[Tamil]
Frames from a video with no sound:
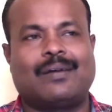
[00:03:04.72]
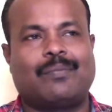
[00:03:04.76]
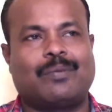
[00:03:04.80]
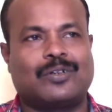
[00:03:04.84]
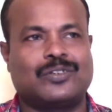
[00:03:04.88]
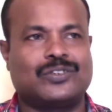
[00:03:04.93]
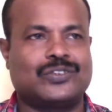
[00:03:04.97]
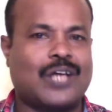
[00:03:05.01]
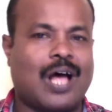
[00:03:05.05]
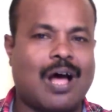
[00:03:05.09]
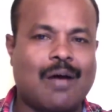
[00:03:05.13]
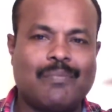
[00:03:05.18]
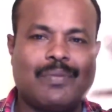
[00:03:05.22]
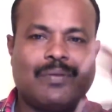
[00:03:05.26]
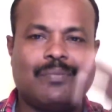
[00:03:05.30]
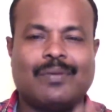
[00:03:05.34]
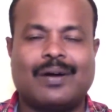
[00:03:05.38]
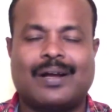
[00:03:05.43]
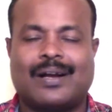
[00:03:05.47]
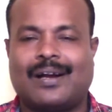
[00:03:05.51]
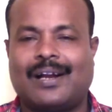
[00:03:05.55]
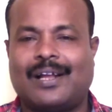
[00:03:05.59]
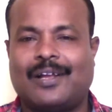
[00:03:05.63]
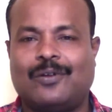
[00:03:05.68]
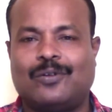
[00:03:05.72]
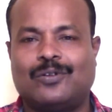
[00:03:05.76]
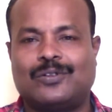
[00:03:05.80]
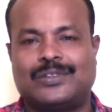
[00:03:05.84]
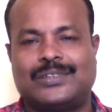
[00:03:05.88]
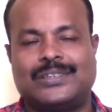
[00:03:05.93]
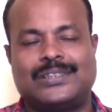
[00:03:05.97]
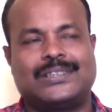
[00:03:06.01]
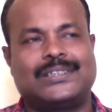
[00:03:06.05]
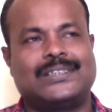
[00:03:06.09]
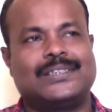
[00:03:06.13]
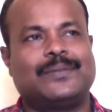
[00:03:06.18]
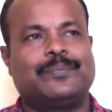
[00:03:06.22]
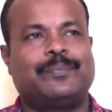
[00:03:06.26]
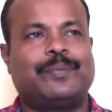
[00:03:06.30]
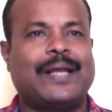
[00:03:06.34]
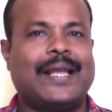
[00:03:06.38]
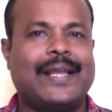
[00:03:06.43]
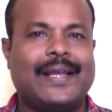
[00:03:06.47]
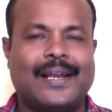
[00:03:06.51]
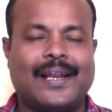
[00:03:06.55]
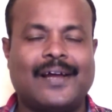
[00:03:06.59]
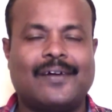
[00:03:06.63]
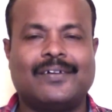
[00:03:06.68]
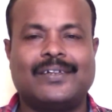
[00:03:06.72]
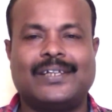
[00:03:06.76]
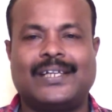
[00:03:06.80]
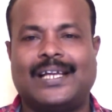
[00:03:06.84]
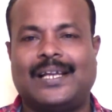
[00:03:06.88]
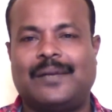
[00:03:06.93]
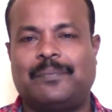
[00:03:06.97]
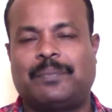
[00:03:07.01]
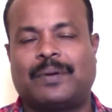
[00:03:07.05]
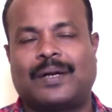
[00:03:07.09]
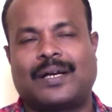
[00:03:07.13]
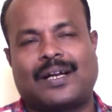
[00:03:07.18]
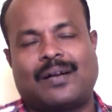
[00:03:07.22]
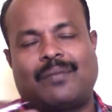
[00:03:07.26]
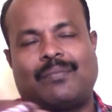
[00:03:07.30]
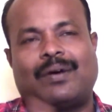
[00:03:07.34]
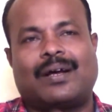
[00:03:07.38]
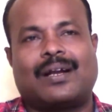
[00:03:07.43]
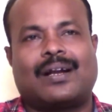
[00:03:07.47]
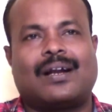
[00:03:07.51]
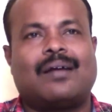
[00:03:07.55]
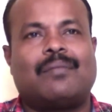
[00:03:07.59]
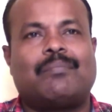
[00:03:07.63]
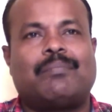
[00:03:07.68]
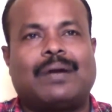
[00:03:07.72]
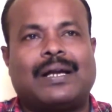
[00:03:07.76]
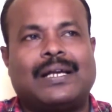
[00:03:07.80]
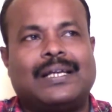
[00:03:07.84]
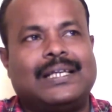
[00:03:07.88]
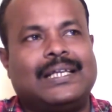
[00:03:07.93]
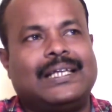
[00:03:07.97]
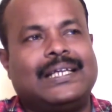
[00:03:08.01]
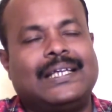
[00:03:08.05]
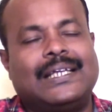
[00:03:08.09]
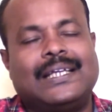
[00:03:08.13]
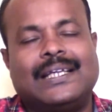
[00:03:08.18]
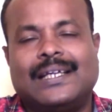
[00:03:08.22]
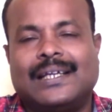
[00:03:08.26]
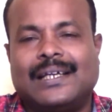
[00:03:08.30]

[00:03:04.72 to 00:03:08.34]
அப்புறம் ஜாம்பி மாதிரிலாம் யோசித்து பேயெலாம் வந்து ஹெல்ப் பண்ணுற மாதிரிலாம் பண்ணி